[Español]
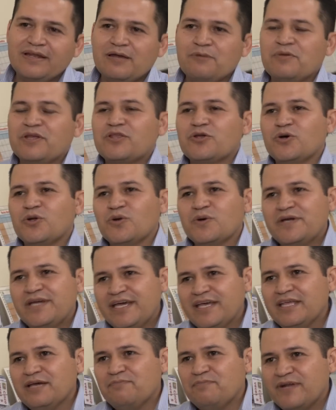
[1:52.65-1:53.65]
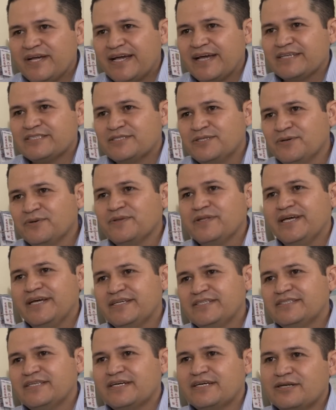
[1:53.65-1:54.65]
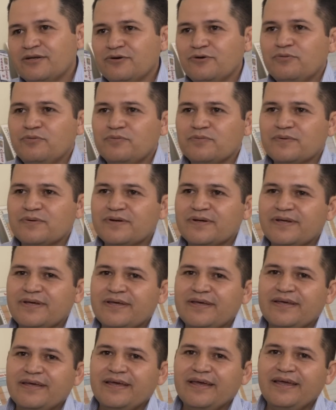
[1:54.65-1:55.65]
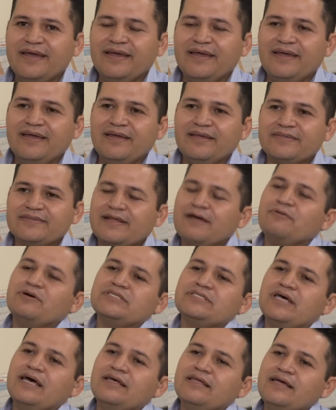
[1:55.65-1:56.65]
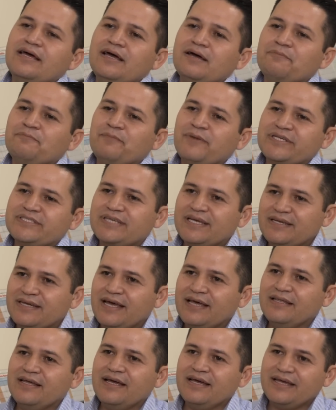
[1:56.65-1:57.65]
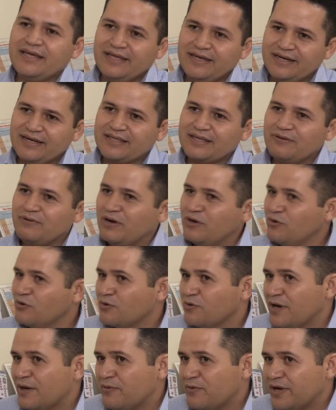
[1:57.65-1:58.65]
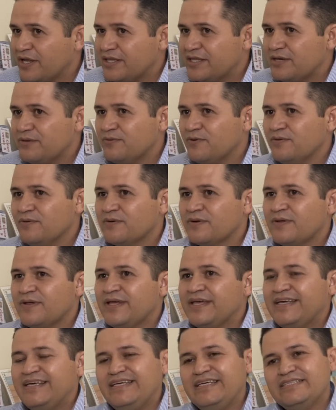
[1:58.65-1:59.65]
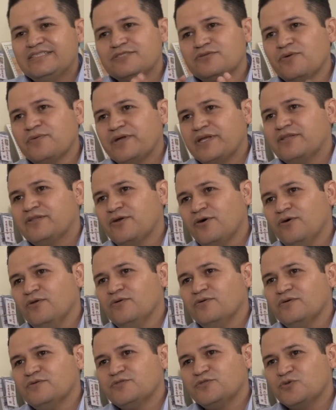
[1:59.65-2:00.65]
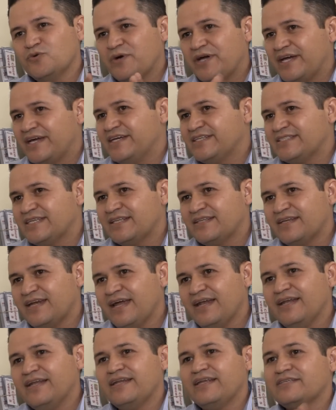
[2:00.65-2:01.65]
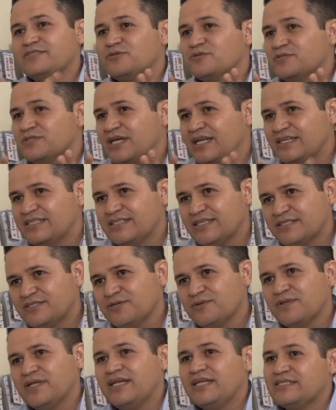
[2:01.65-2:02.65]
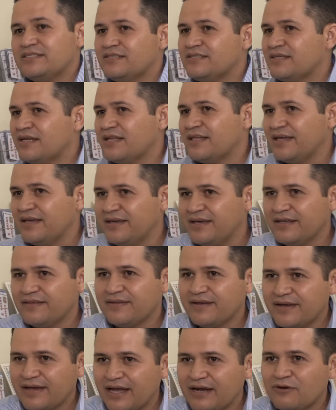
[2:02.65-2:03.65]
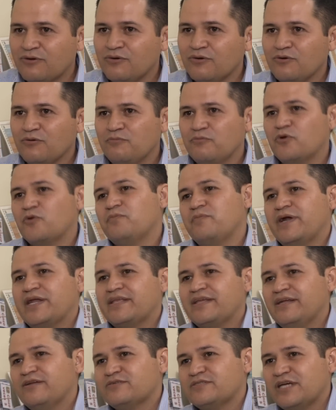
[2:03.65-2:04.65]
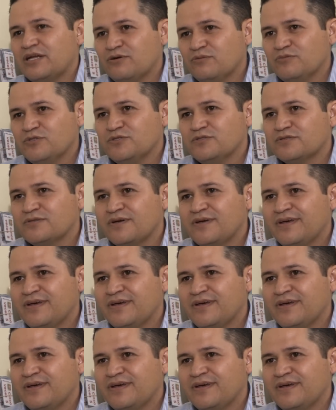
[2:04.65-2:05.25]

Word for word: La metodología de aplicación de este club eh, está basada más que nada en el trabajo colaborativo y sobre todo su eje central es la socialización de las estrategias de cálculo por parte de los alumnos.